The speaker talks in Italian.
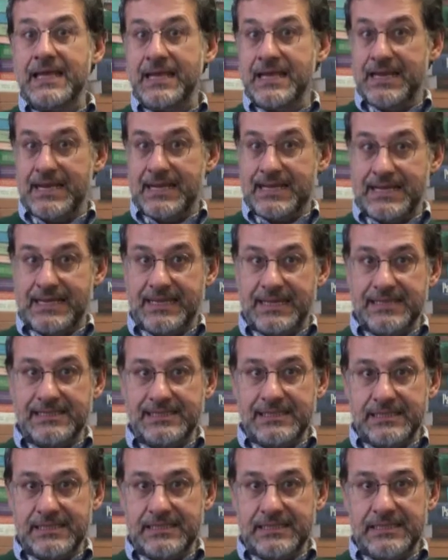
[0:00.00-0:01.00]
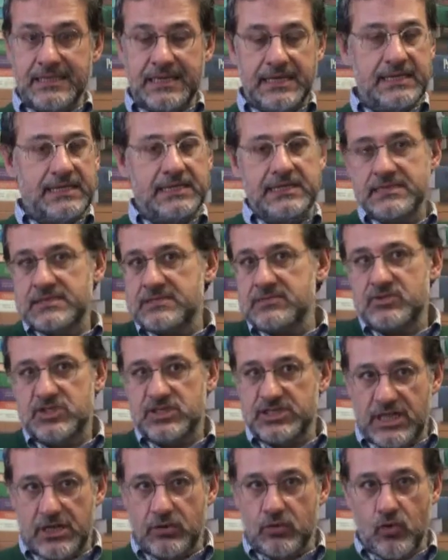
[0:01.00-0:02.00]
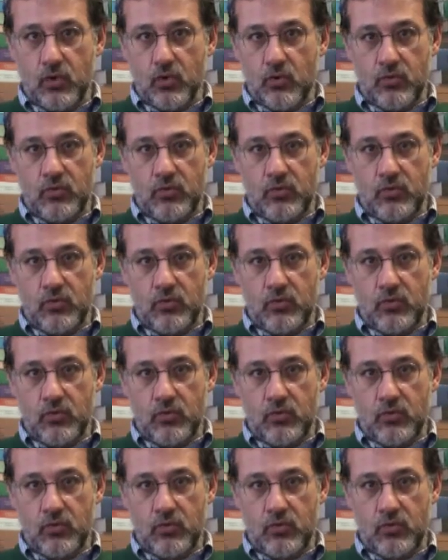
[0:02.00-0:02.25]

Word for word: e alla richiesta di diritti, c'è stato